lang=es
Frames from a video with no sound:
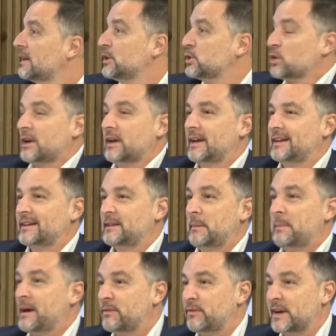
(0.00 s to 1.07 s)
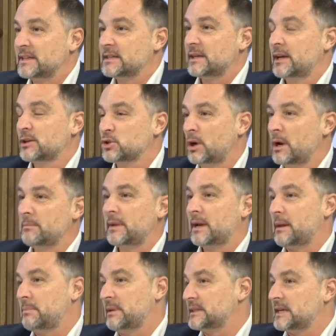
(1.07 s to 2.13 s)
Y eso que típica frase solemne
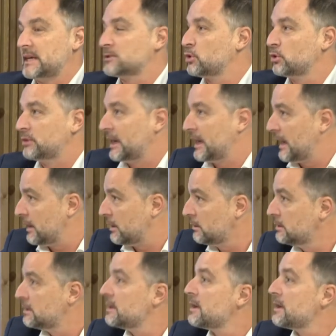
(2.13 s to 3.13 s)
que piensas tontería, ¿no?